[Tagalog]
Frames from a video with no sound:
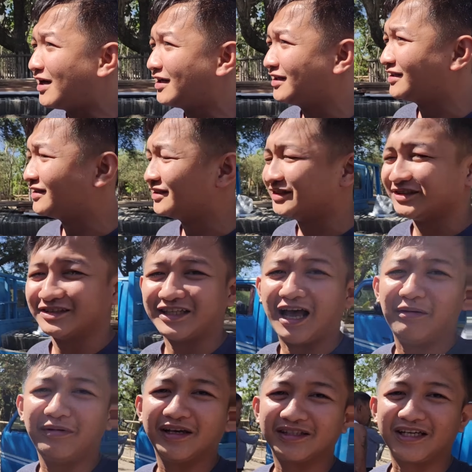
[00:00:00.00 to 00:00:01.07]
Tama, tama.
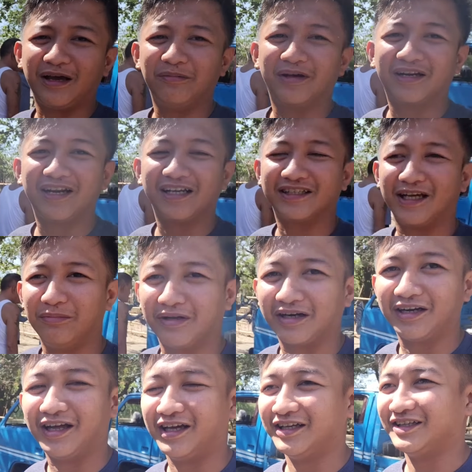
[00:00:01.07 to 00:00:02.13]
Summer, summer na, summer
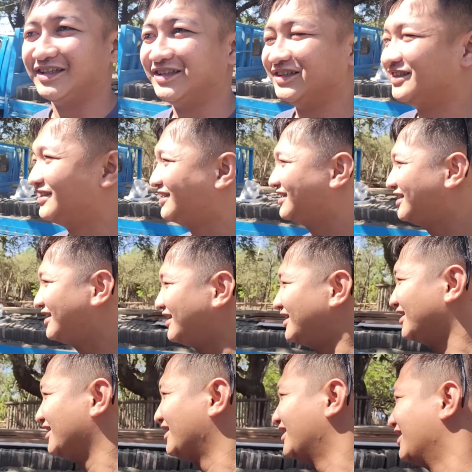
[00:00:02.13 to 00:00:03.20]
na. Sino caretaker mo
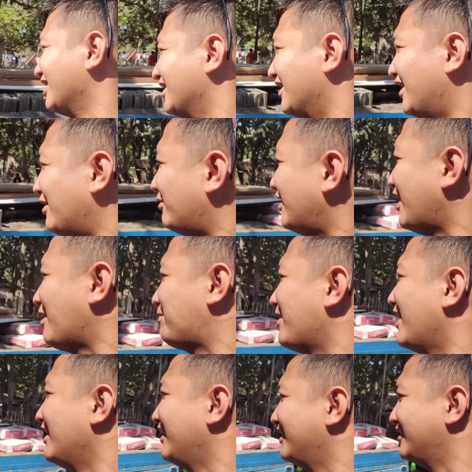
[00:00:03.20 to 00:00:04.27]
din? Ah, wala pa.